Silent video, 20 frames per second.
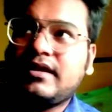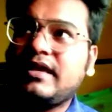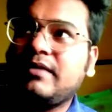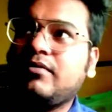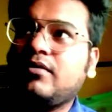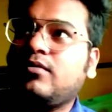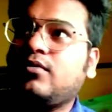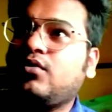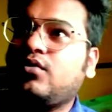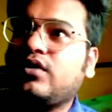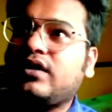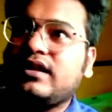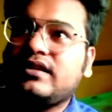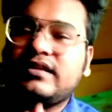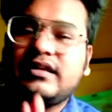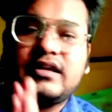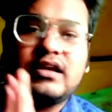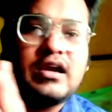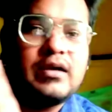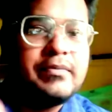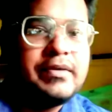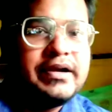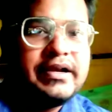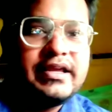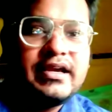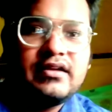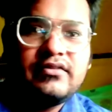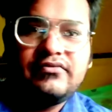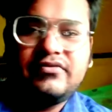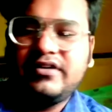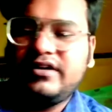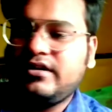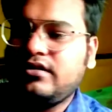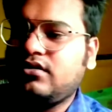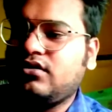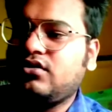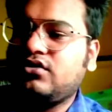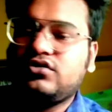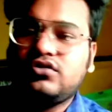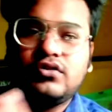কি বলবো ওটাতে কমেডিয়ান
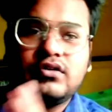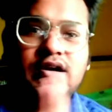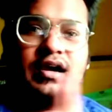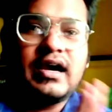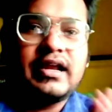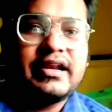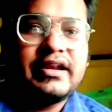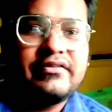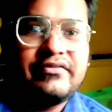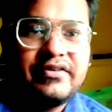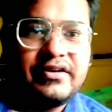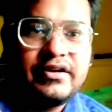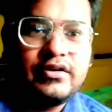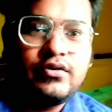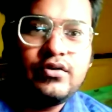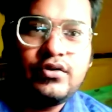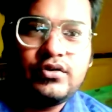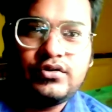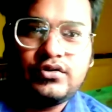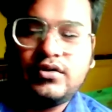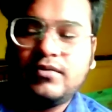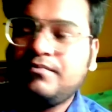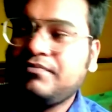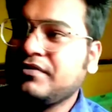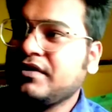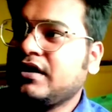ভিডিও হতো গানের ভিডিও হতো